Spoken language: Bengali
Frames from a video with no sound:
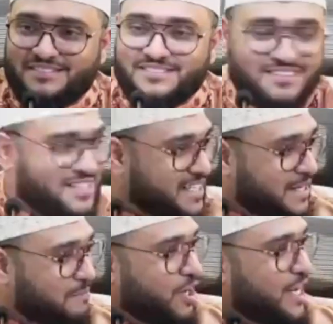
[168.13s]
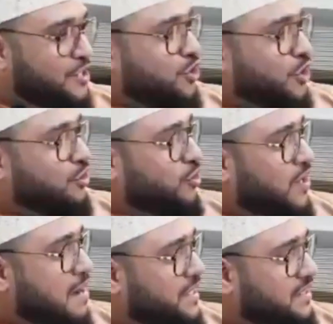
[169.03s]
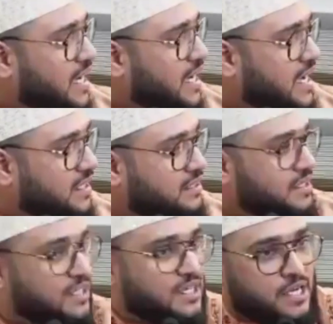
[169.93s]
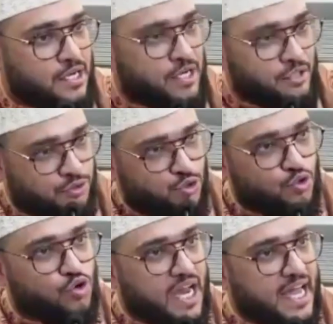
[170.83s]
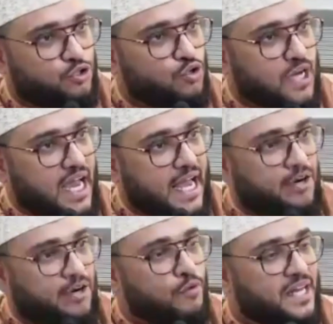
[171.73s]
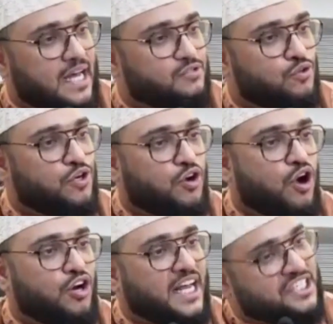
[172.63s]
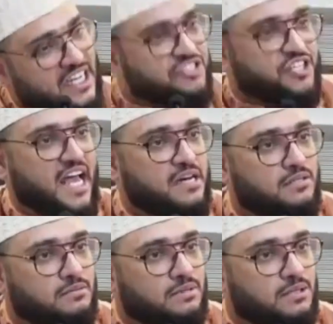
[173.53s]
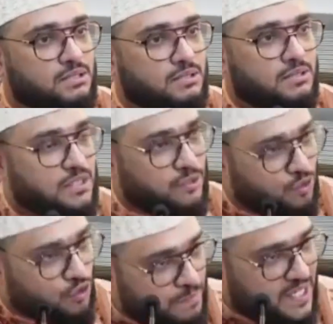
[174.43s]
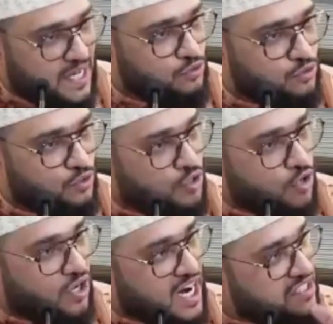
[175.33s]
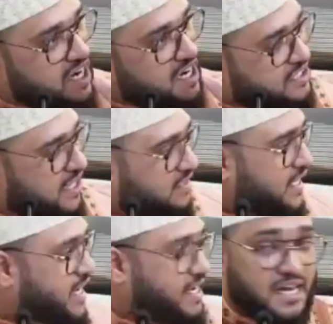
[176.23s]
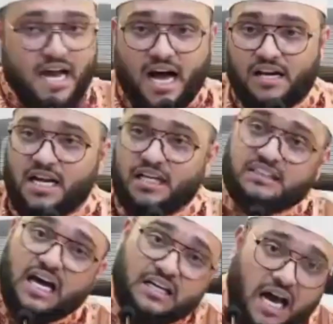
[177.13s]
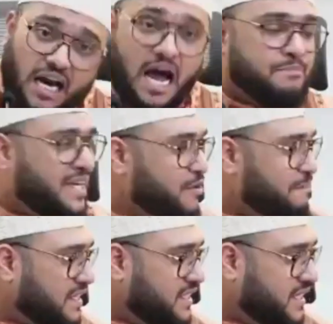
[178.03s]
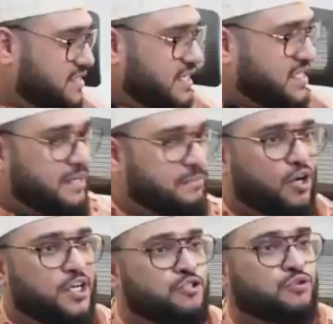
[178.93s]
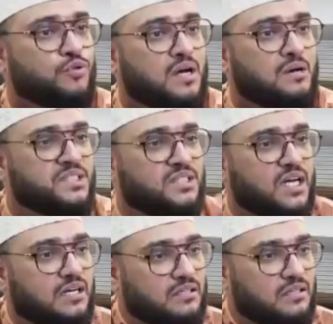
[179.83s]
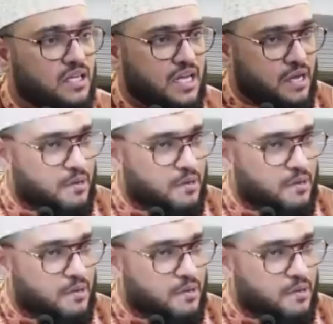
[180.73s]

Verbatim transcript: কি বলেন সত্য না মিথ্যা যুগে যুগে নবী রাসুল গণ এসেছেন নবী রাসুল গণ আসার সাথে আল্লাহ তার কালাম কেউ পাঠিয়েছেন কি বলেন সত্য না মিথ্যা মুসা